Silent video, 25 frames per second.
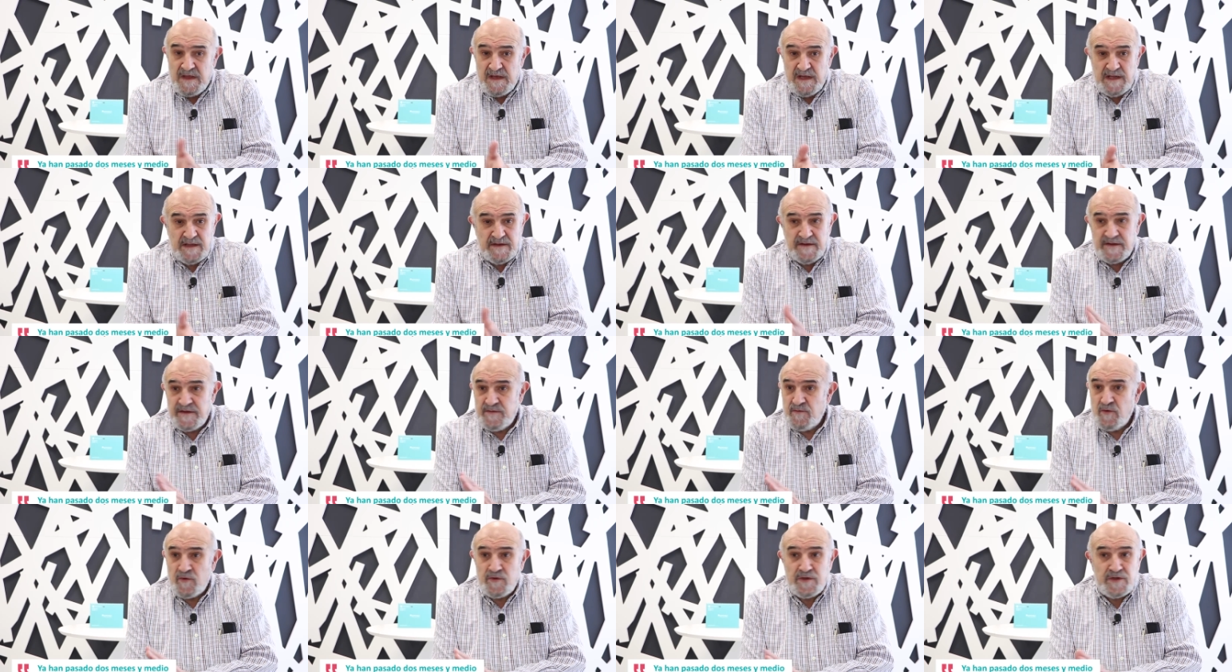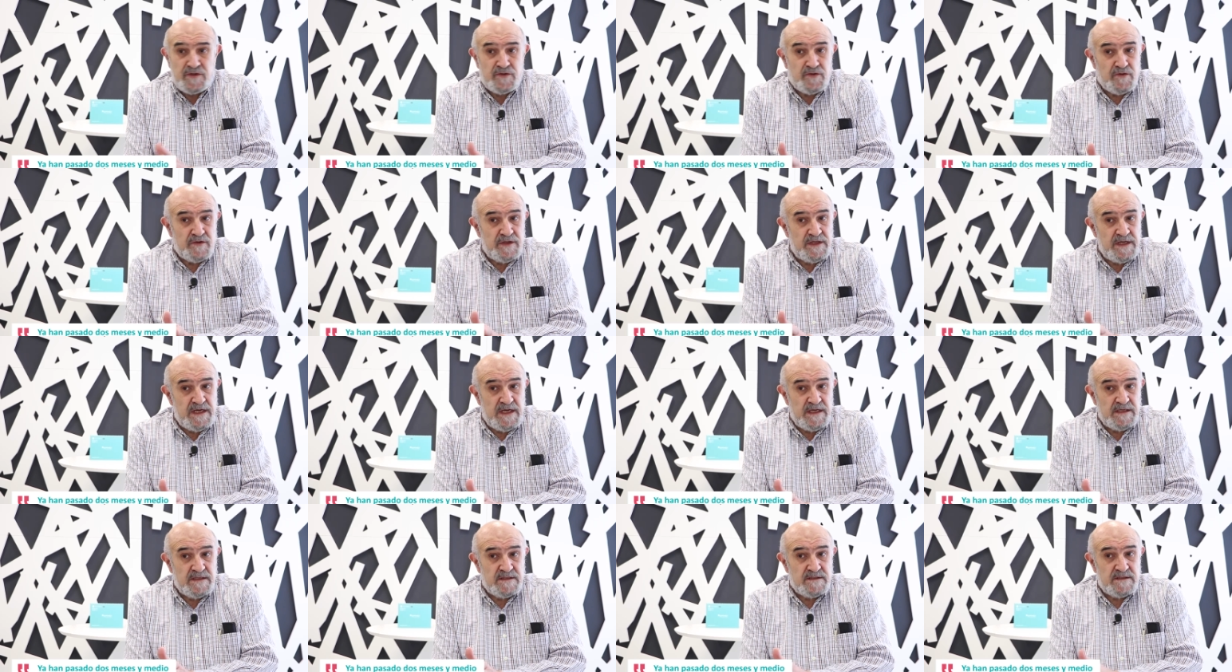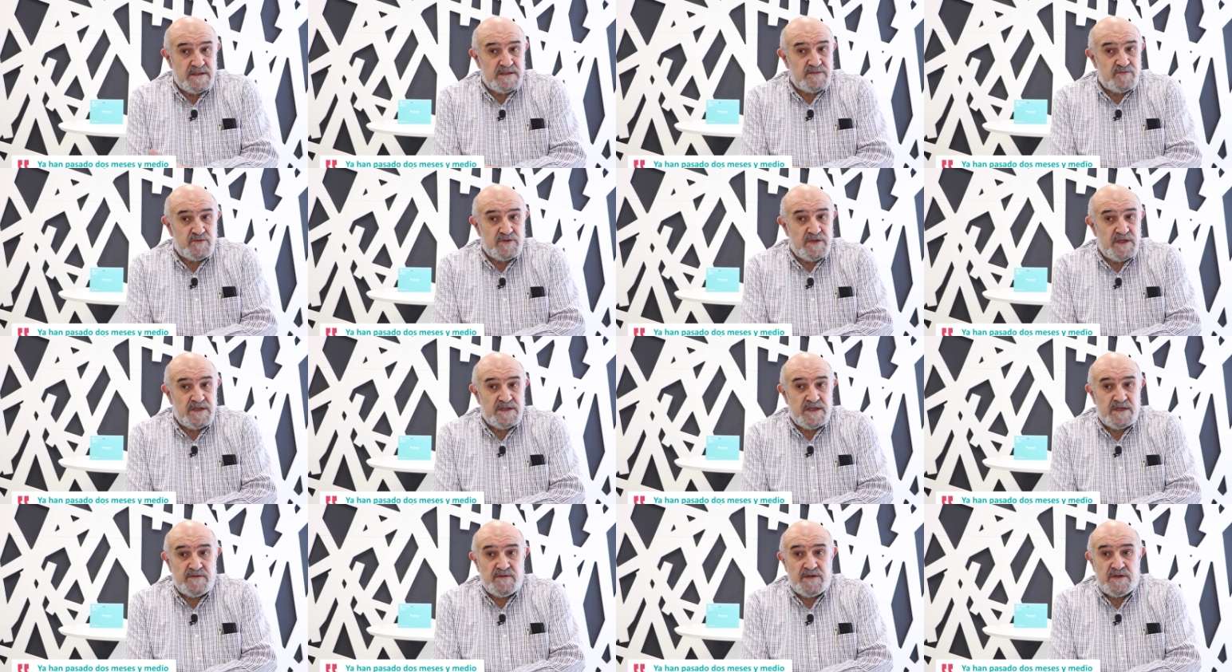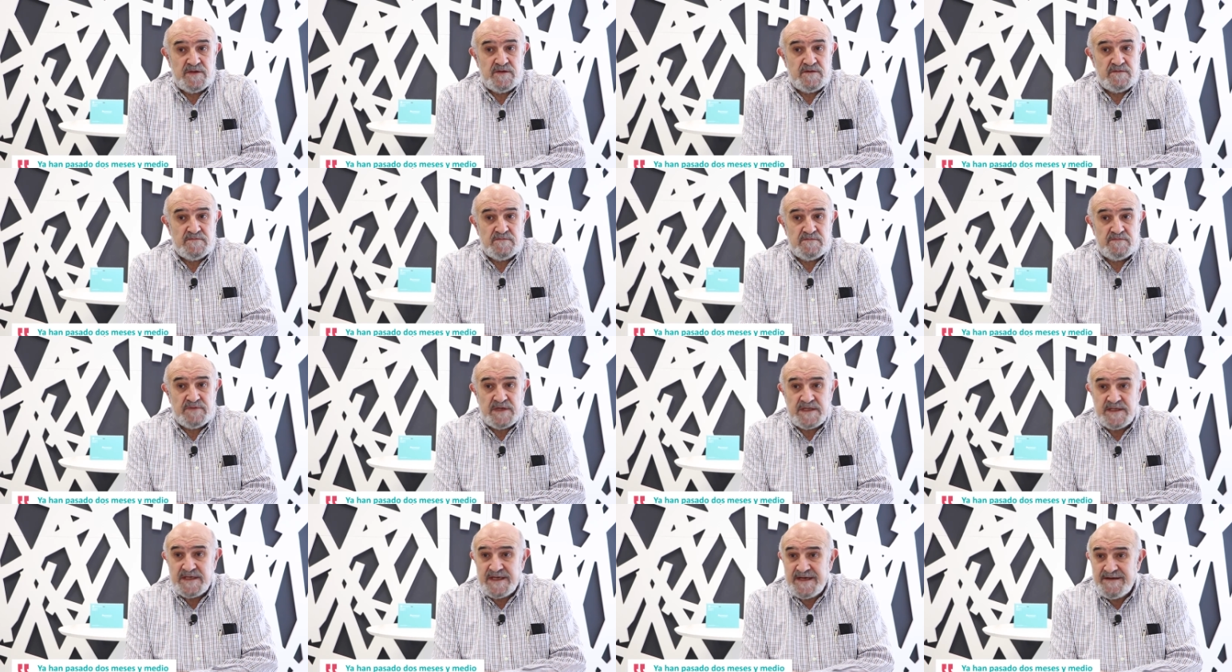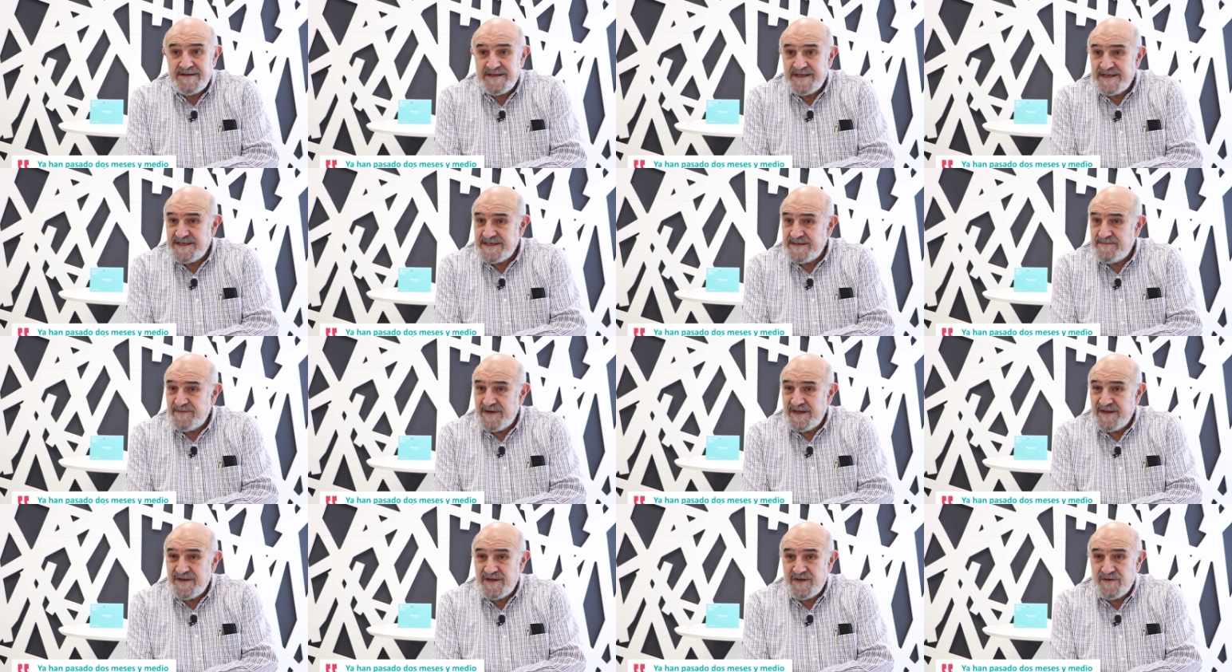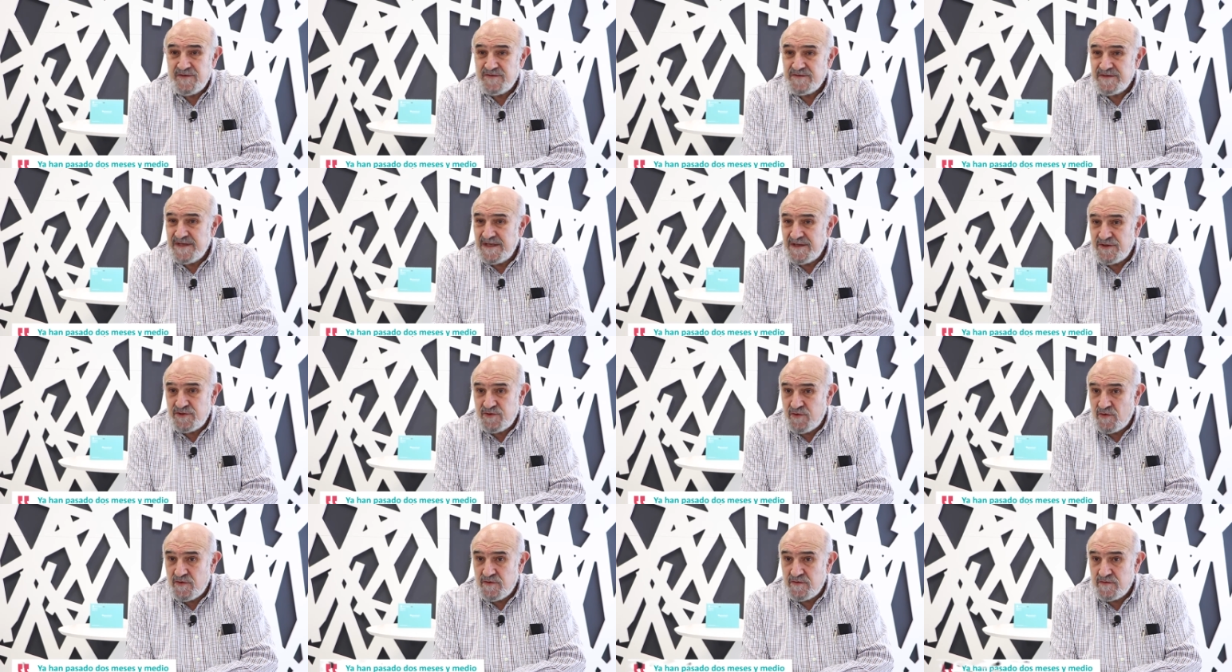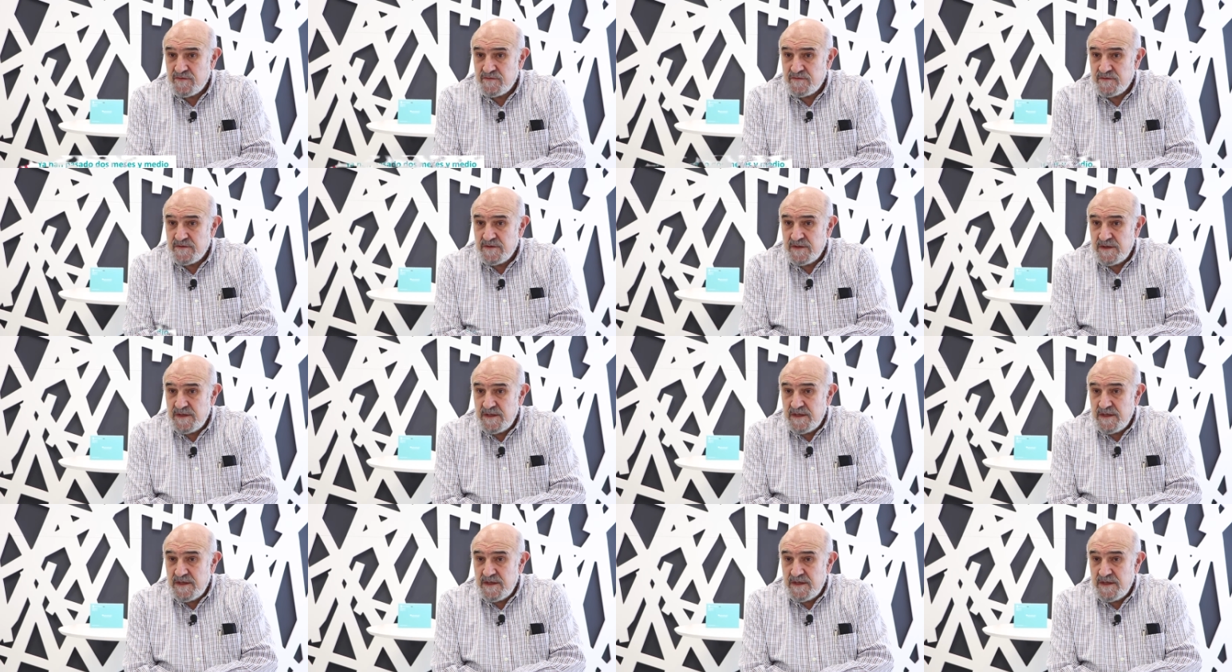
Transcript: al decimoquinto día, después de la intervención, prácticamente desaparecieron del todo.